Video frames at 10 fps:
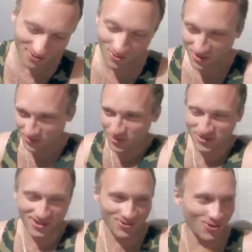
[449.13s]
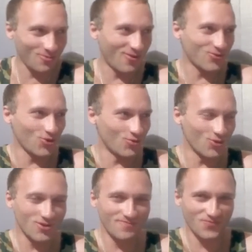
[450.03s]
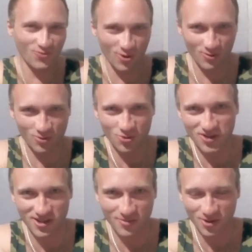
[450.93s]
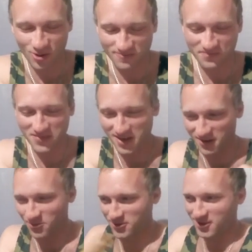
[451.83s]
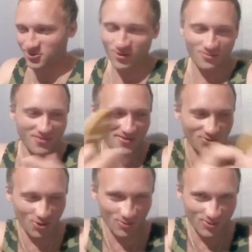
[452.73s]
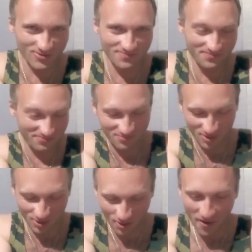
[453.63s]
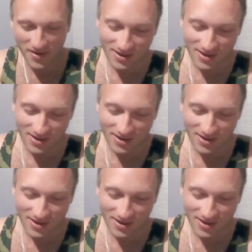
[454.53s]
Ну, работа, дом, автобус. Ну, в моем случае это метро. Работа, дом, автобус, метро.